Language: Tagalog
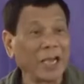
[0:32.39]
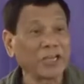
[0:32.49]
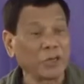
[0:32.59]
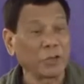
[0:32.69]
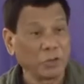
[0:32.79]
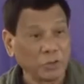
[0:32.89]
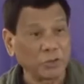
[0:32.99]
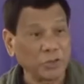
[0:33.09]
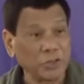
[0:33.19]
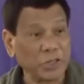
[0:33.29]

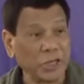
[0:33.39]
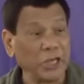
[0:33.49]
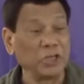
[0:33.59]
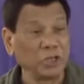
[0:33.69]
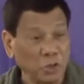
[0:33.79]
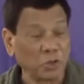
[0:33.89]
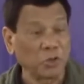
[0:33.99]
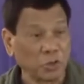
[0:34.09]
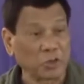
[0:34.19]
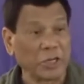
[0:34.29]
echelons in your
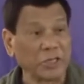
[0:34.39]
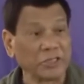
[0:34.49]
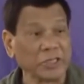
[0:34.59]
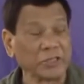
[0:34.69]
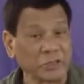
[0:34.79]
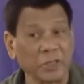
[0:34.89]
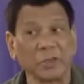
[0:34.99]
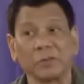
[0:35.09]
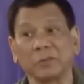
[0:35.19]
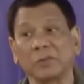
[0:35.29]
organization
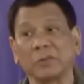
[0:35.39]
now.